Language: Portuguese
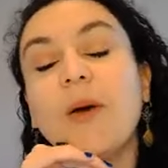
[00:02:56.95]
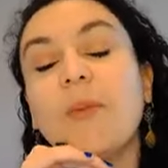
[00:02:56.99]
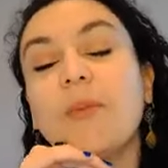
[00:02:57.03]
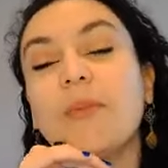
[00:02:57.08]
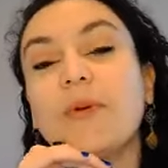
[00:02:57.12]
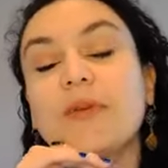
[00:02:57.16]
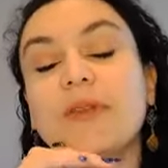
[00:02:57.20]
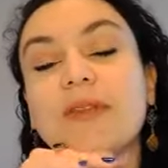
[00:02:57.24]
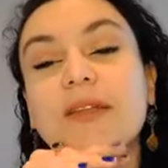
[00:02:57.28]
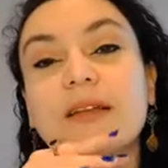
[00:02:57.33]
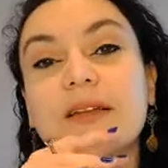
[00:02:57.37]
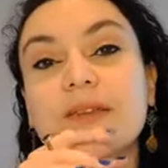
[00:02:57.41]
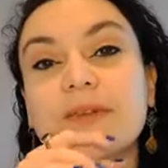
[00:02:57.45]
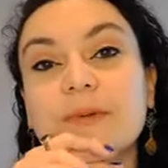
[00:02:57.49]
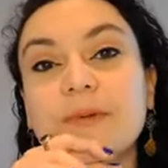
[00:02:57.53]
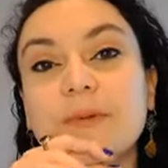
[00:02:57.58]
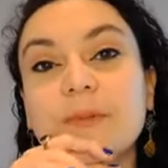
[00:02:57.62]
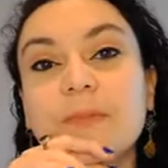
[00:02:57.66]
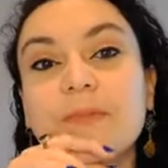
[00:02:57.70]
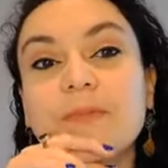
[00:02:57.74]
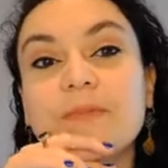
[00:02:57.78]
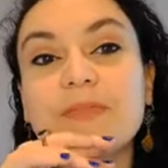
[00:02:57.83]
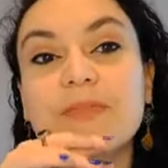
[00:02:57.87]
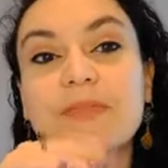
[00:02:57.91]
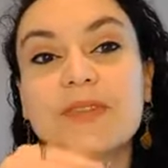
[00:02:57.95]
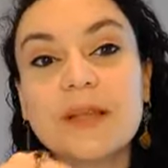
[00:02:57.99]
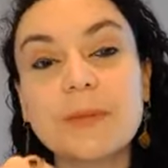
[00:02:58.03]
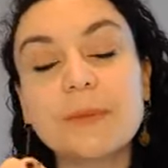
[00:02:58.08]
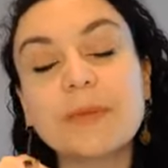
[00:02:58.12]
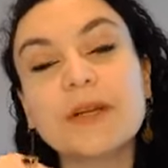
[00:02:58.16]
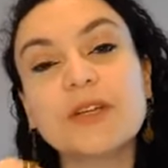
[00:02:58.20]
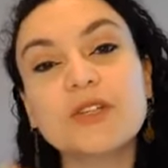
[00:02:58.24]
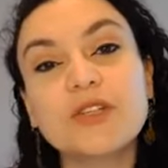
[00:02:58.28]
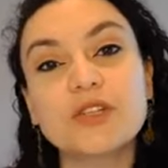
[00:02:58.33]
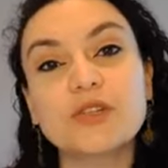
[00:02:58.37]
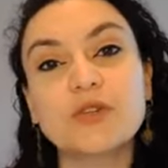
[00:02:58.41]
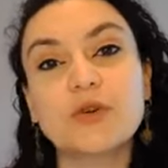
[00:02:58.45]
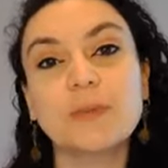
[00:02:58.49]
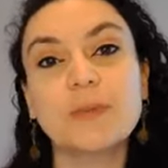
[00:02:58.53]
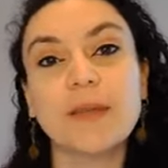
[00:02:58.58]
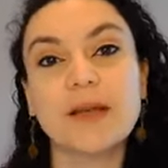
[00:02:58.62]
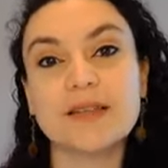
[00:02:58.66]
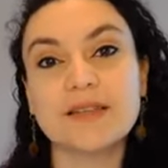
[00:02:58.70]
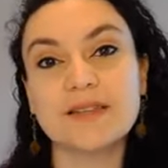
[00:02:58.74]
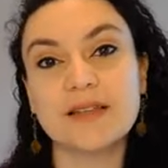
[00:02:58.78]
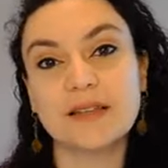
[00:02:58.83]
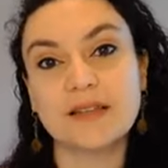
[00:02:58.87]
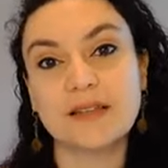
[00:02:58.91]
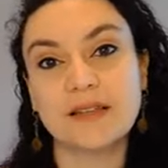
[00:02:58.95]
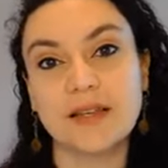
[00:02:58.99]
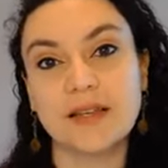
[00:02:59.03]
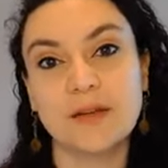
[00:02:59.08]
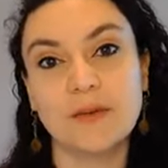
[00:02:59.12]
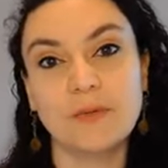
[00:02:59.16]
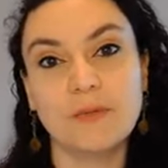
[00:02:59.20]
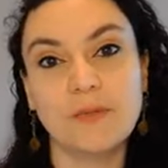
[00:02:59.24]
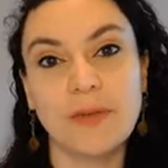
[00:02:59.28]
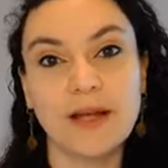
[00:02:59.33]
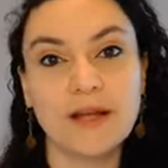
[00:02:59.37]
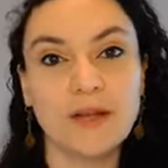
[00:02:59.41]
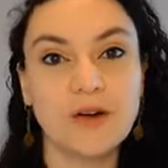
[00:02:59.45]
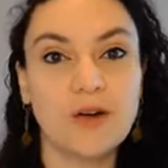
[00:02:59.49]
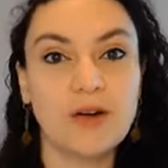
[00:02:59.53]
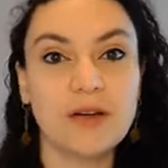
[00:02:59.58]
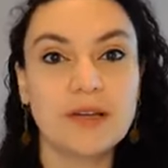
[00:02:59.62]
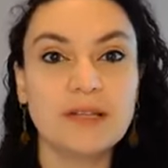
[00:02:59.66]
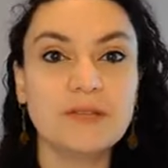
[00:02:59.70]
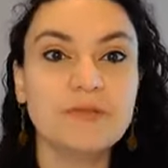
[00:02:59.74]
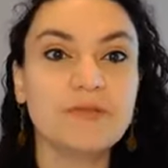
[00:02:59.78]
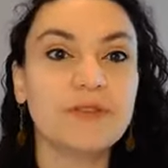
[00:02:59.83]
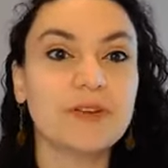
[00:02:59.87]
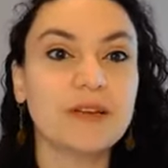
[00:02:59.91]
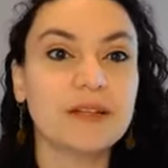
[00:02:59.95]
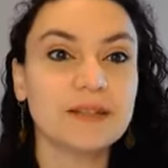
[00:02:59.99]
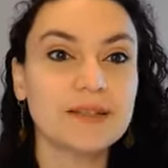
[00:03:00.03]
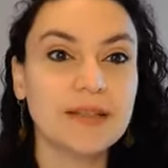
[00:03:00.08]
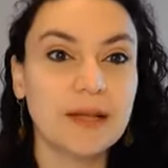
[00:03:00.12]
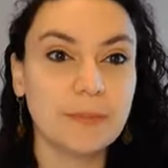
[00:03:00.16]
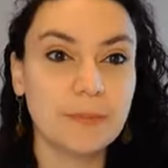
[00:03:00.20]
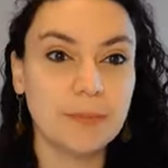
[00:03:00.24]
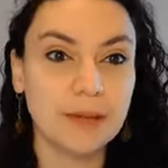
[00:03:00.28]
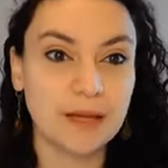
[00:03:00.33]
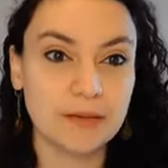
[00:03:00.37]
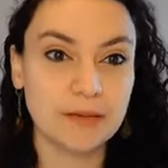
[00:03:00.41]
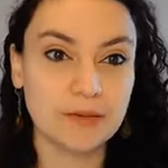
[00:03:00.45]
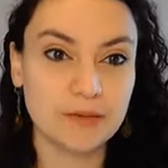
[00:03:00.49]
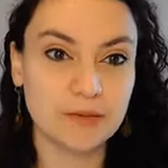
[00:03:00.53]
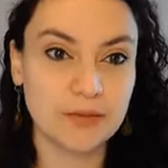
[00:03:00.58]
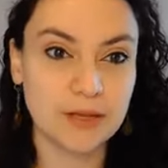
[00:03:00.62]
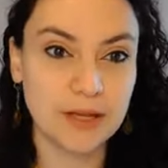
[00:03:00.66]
Portanto, sempre que a gente começa a ter um maior enfrentamento da